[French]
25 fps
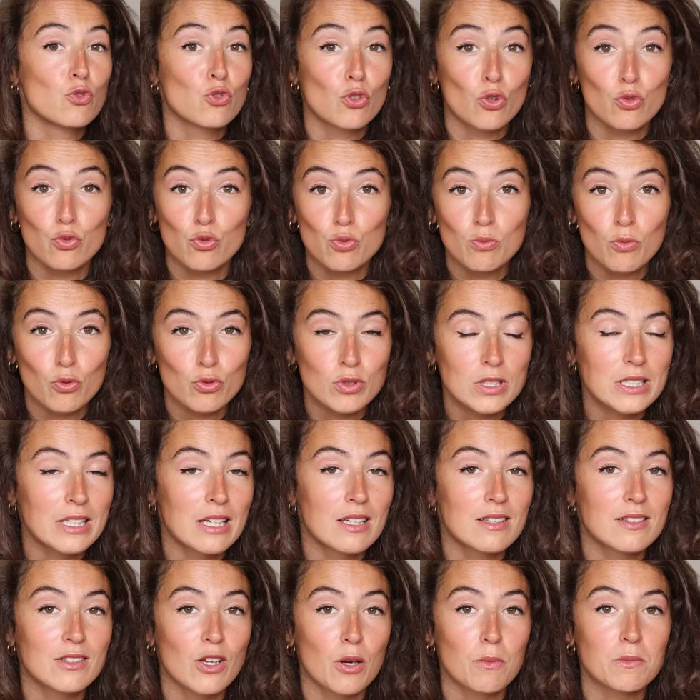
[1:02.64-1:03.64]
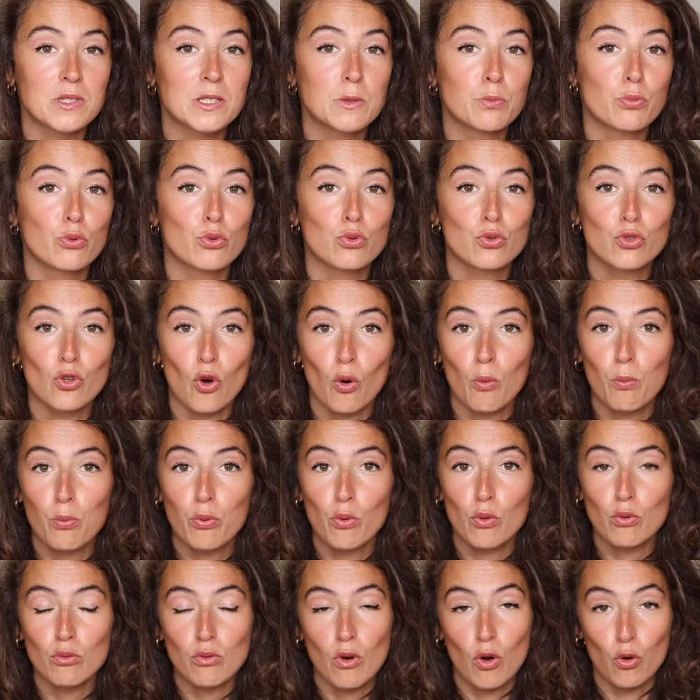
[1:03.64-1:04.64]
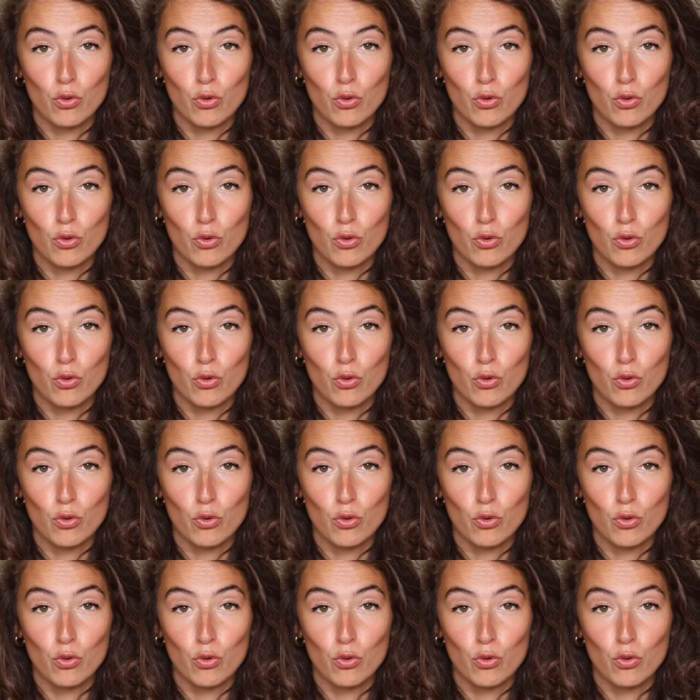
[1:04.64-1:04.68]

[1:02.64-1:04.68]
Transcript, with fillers: une zone du monde qui a été un petit peu tampon